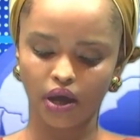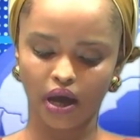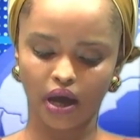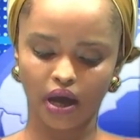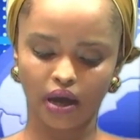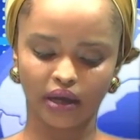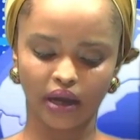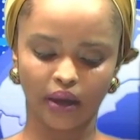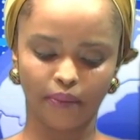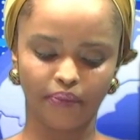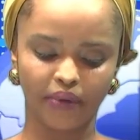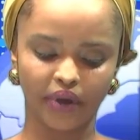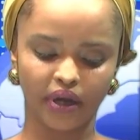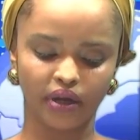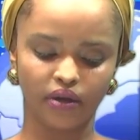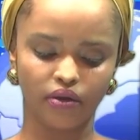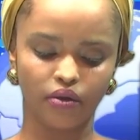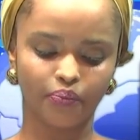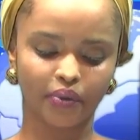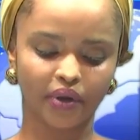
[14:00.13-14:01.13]
Un
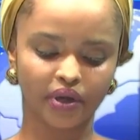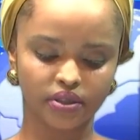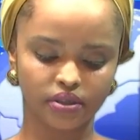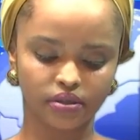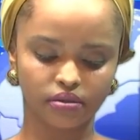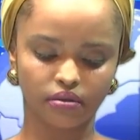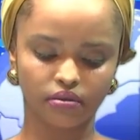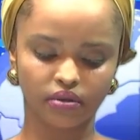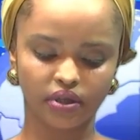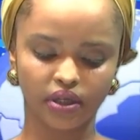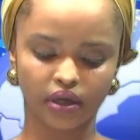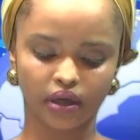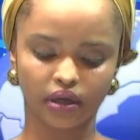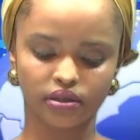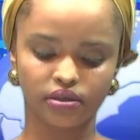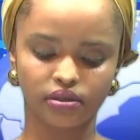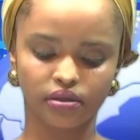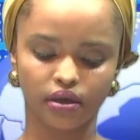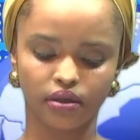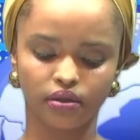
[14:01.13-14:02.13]
appel pressant qui
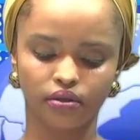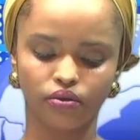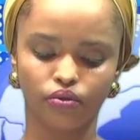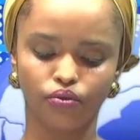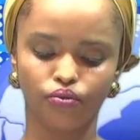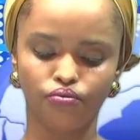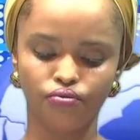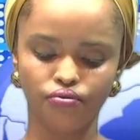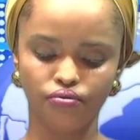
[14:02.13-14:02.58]
résonne au,